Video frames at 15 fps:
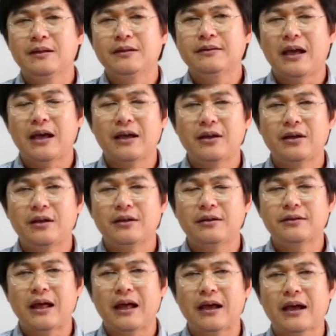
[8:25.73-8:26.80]
แต่
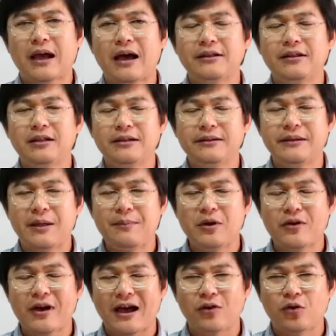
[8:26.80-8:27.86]
แต่การที่ได้มีโอ
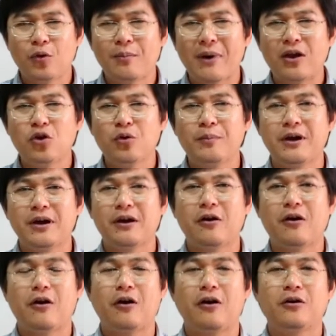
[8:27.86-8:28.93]
กาสร่วมไม้ ร่วมมือข
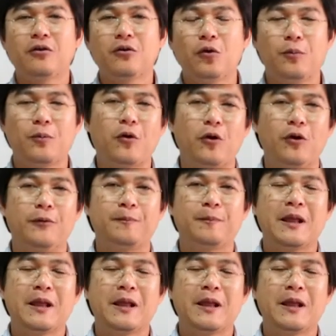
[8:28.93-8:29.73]
องกลุ่มคน